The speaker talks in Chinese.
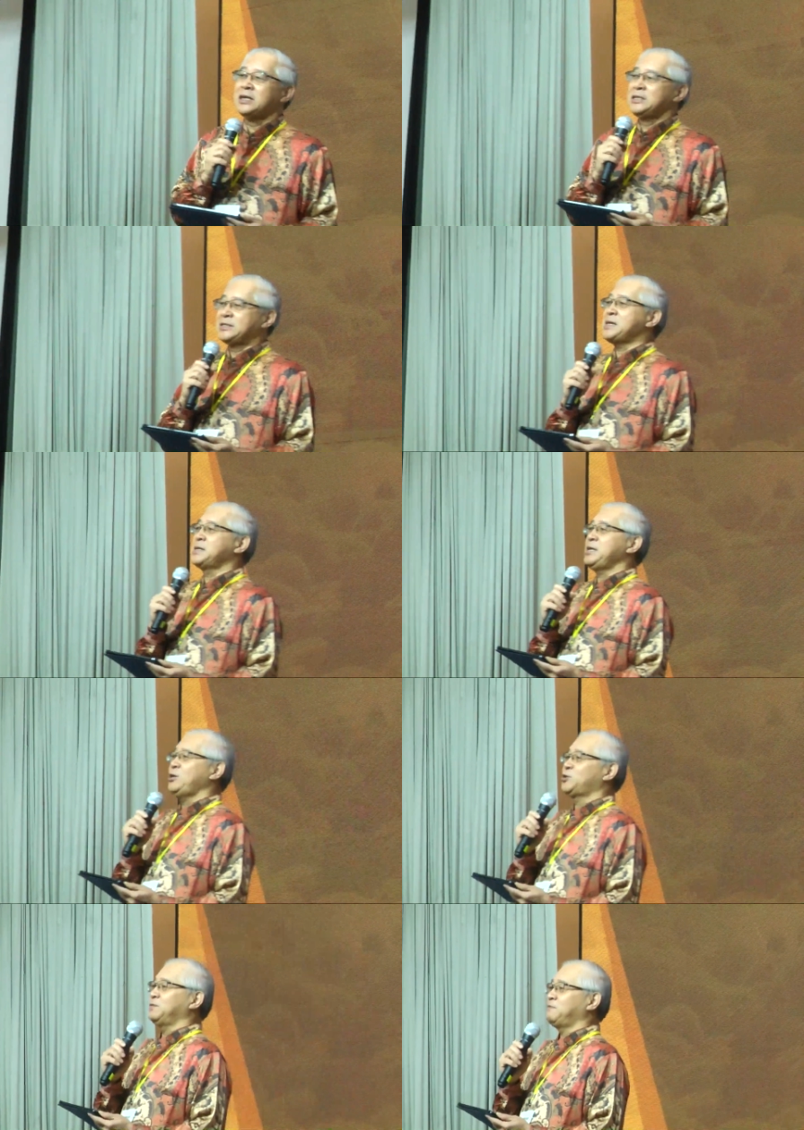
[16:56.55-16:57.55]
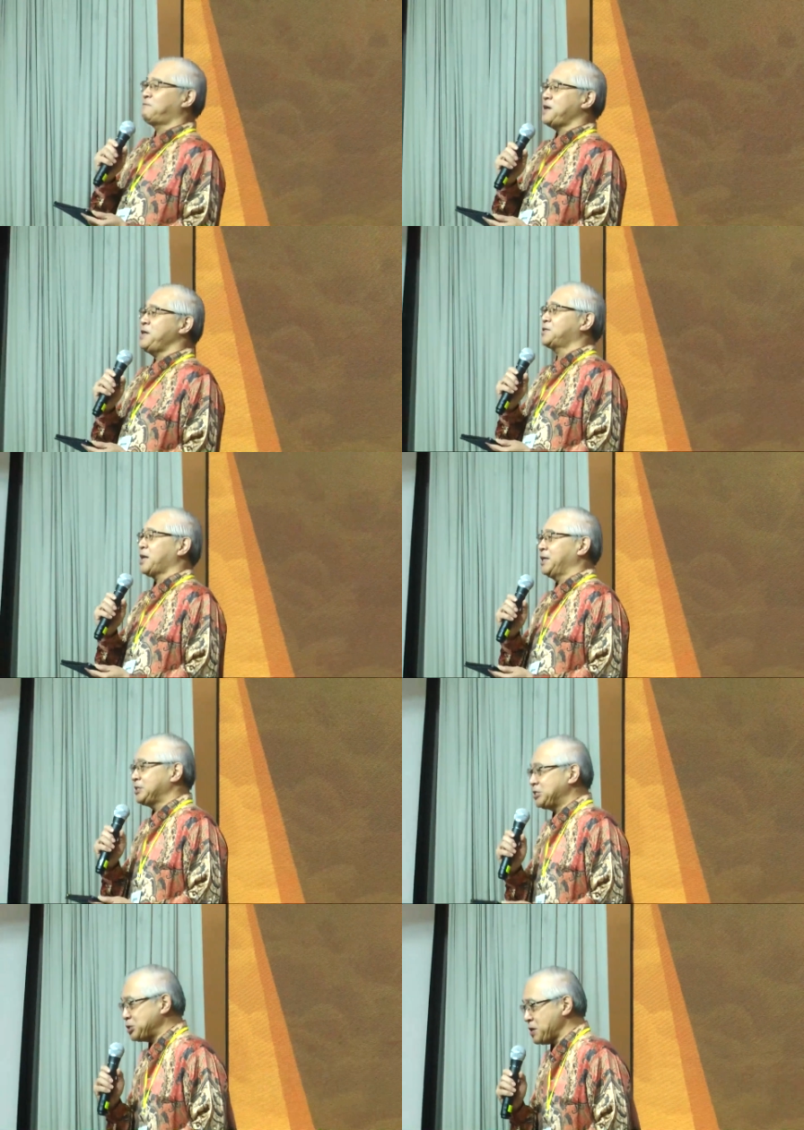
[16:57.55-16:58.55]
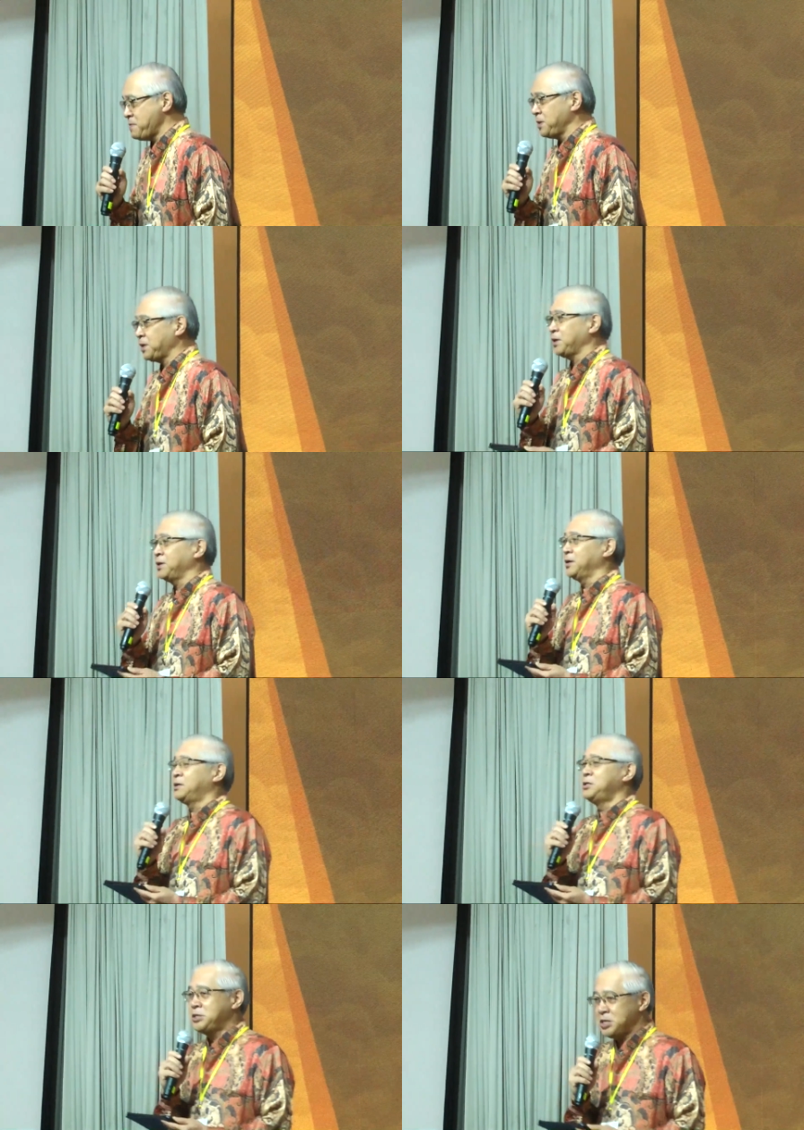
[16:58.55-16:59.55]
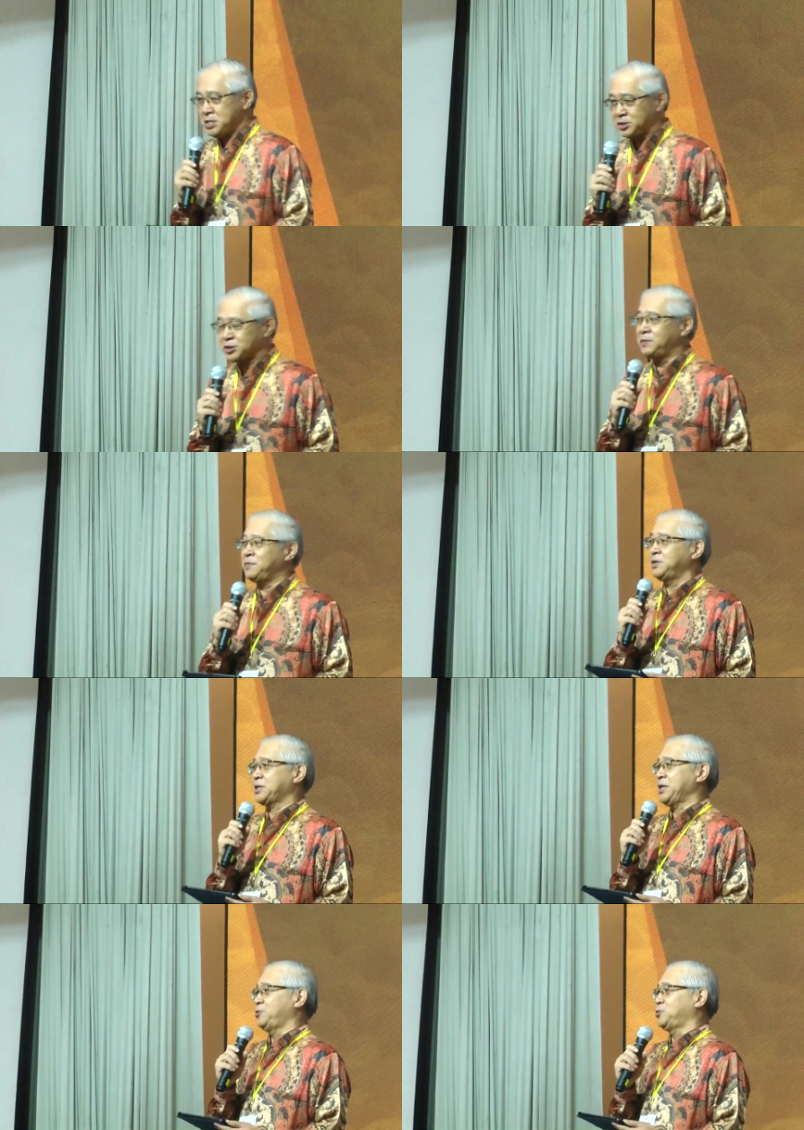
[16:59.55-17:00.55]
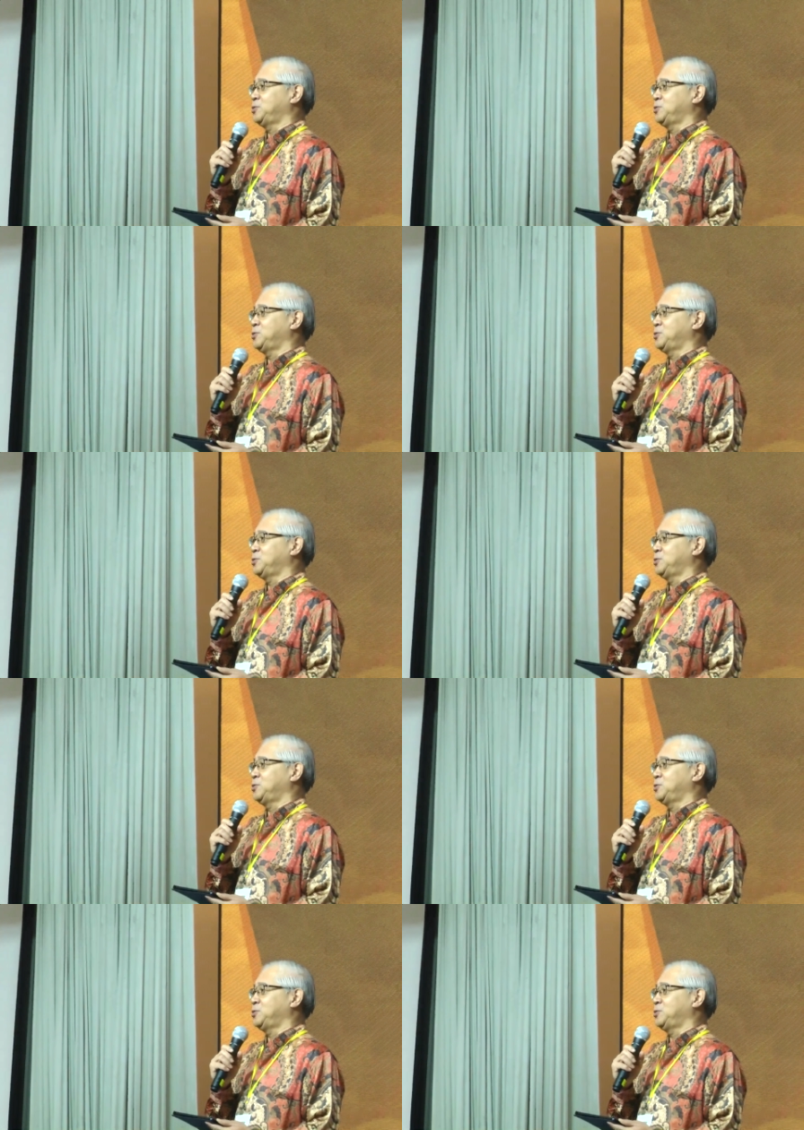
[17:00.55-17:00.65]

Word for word: 这样的一种非常谦和、热忱的态度，